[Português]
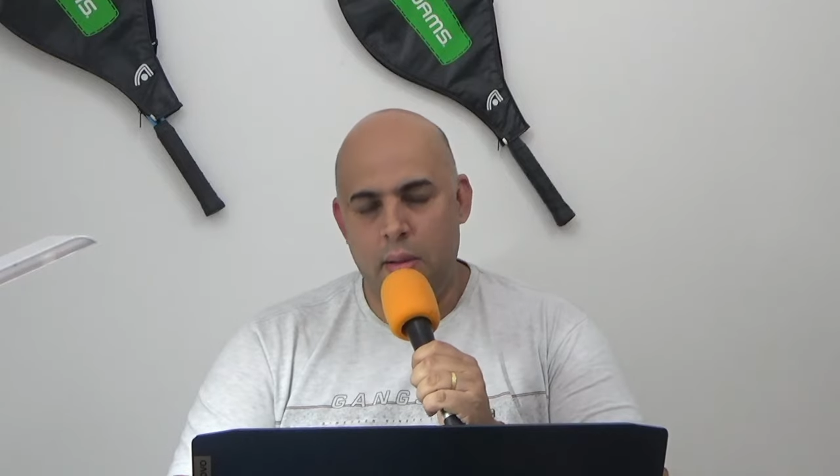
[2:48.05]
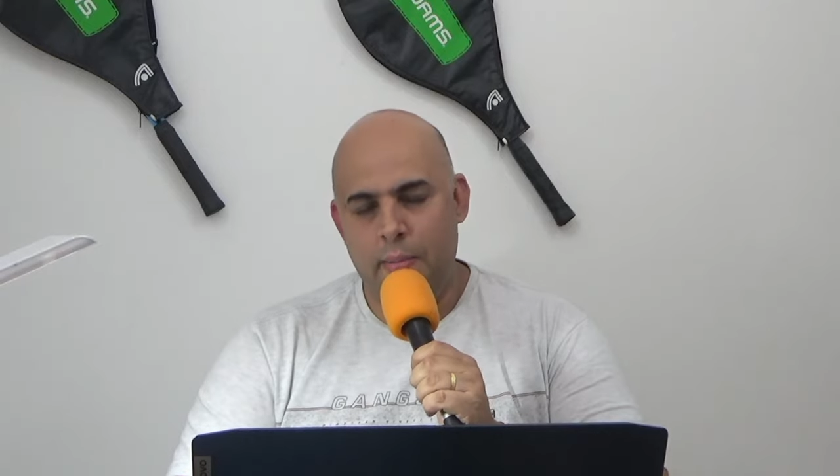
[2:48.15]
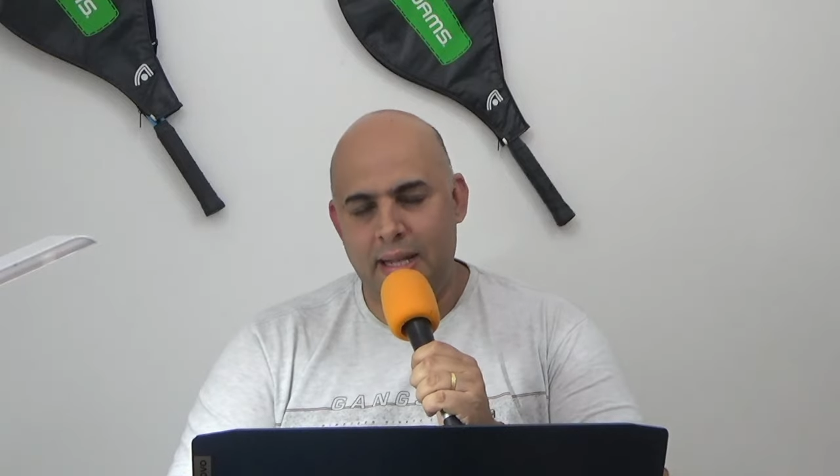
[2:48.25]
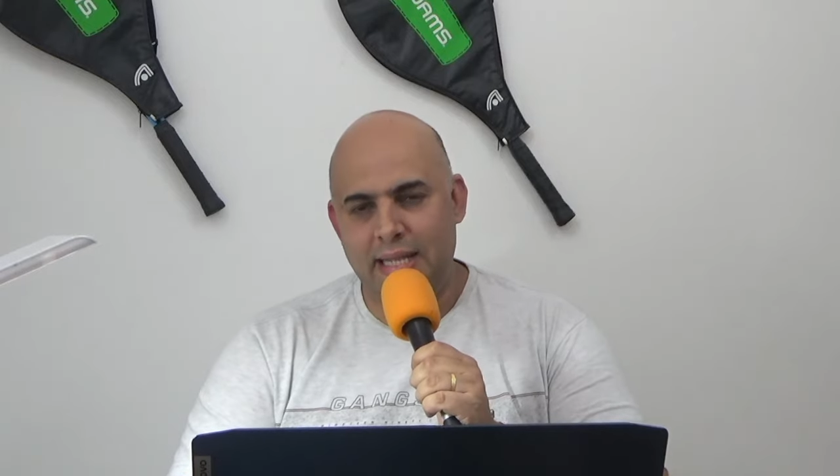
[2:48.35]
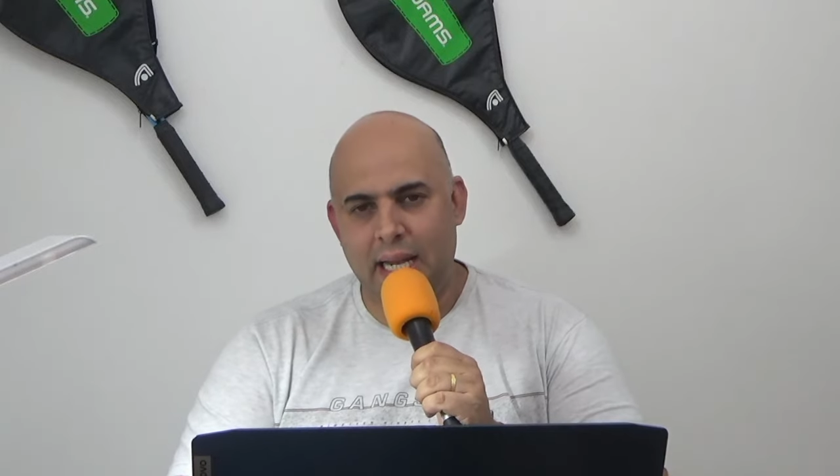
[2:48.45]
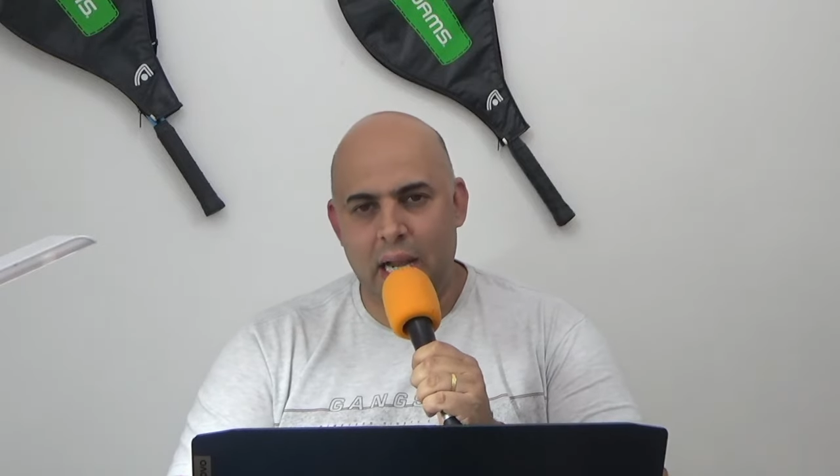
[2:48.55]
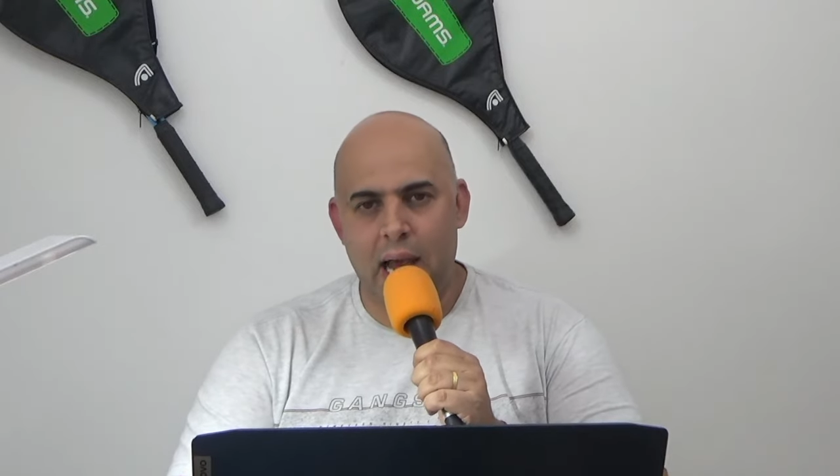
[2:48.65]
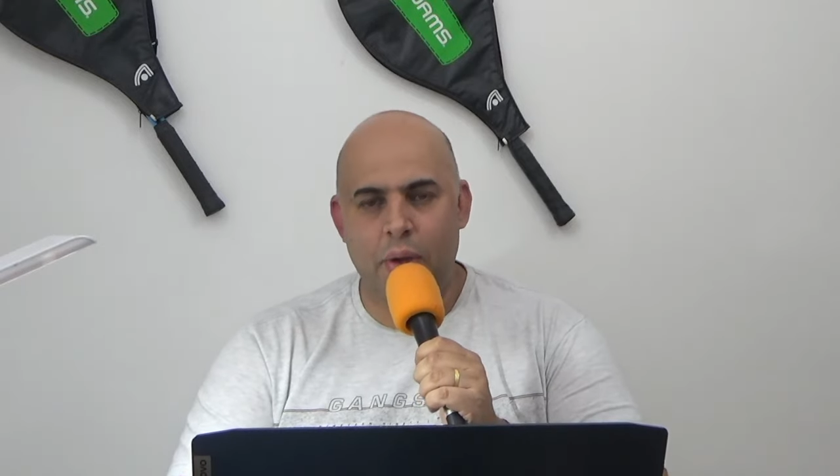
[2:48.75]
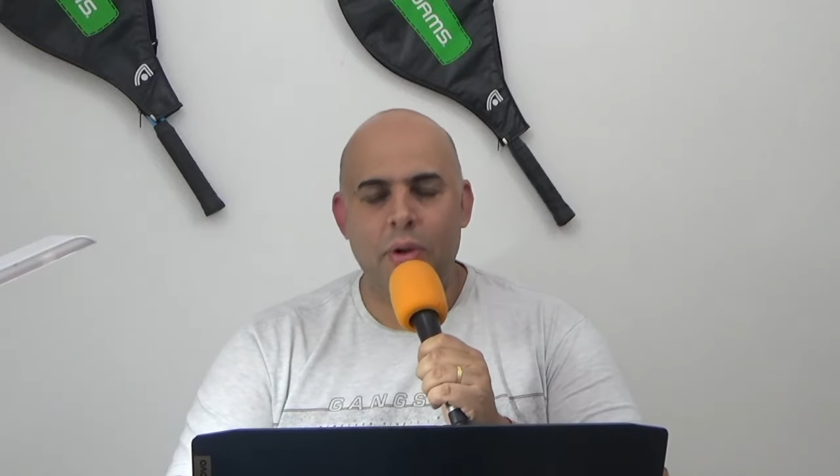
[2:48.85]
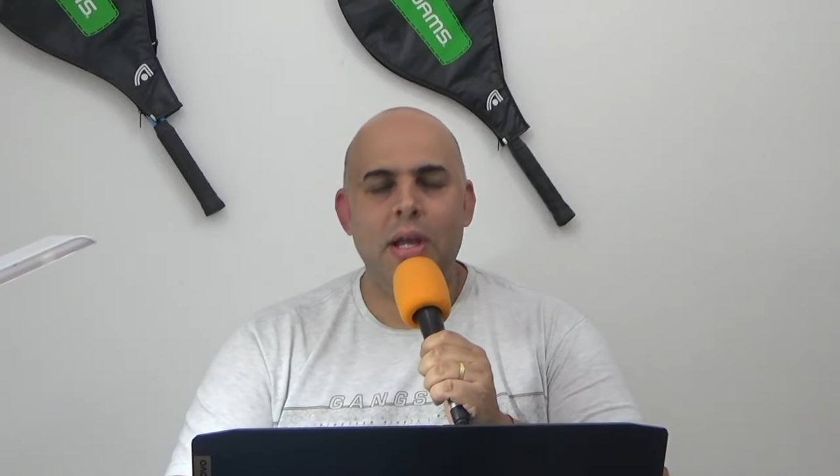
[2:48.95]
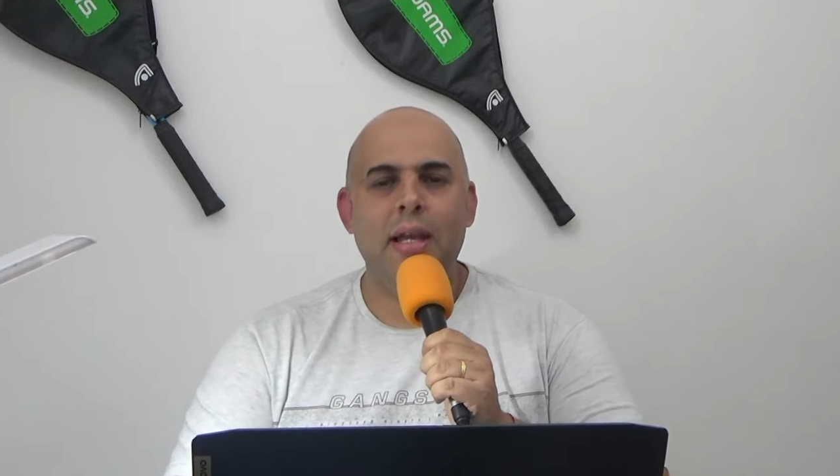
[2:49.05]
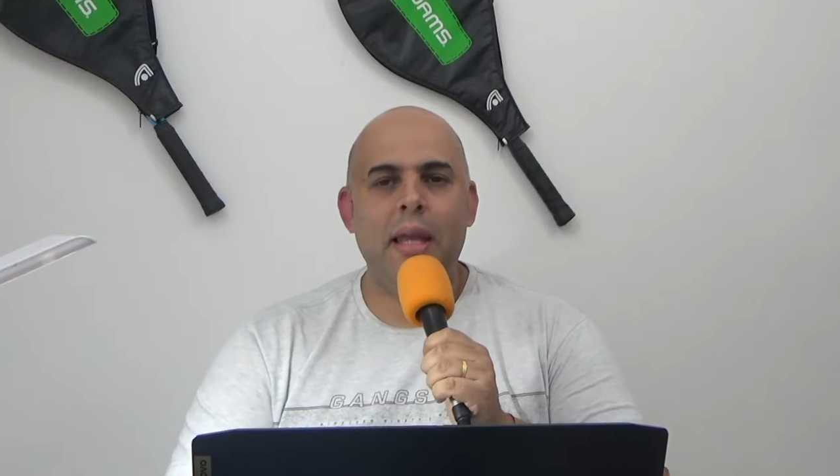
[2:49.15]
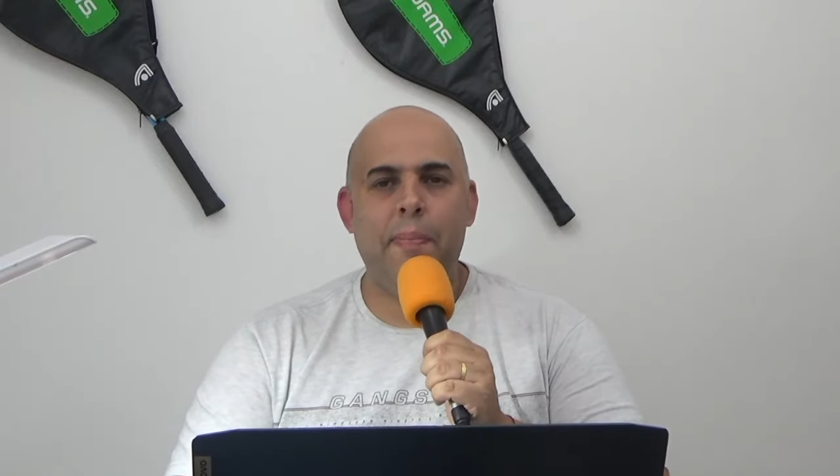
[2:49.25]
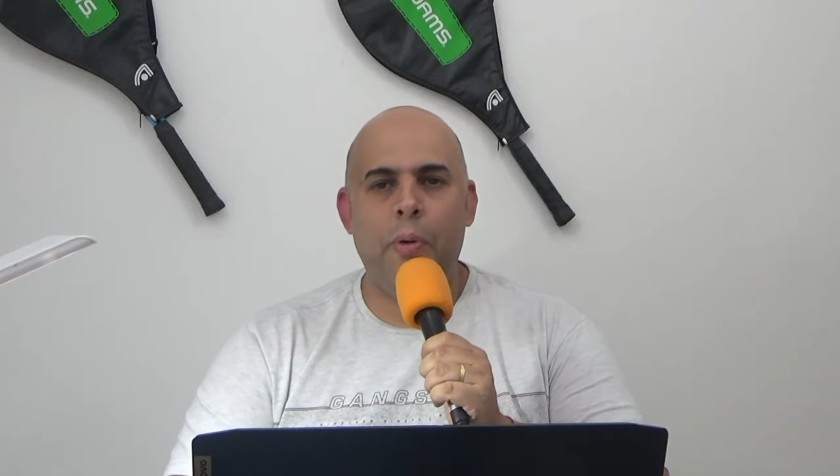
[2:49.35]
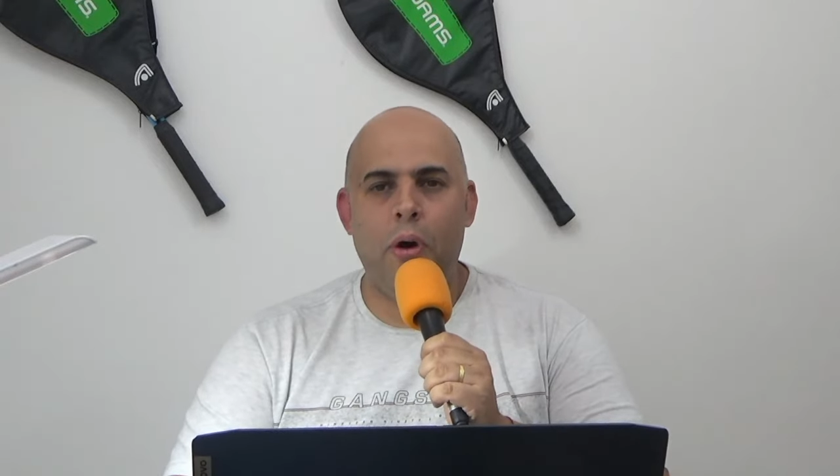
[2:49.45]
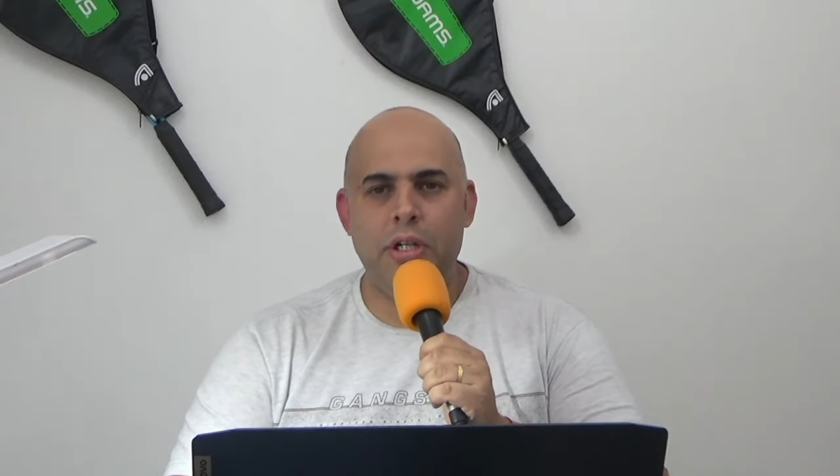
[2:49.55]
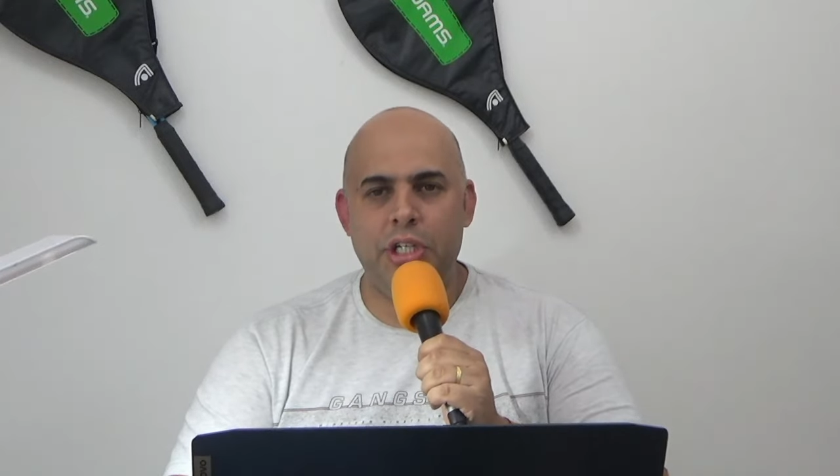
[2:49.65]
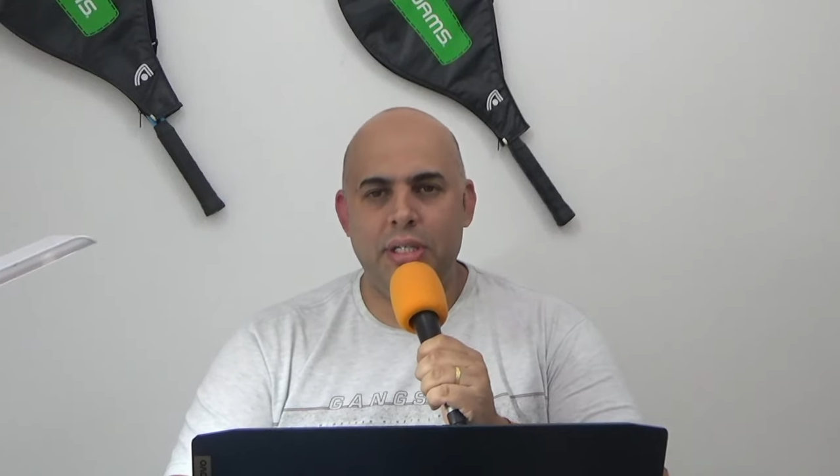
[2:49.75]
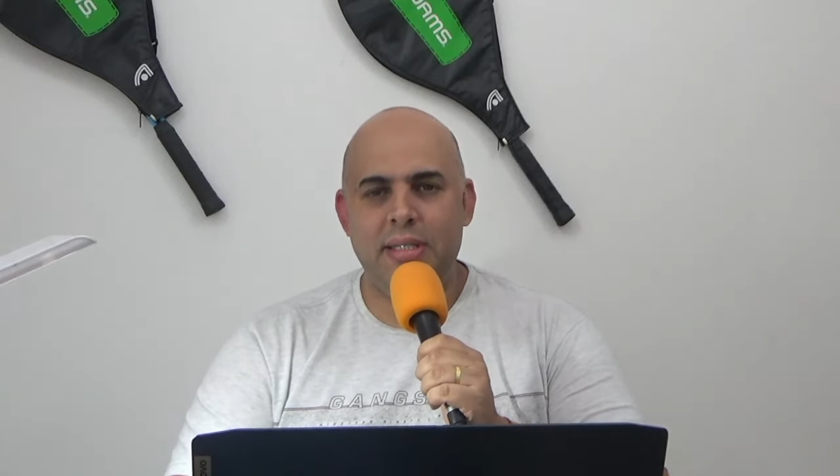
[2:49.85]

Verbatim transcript: Mas é claro que pode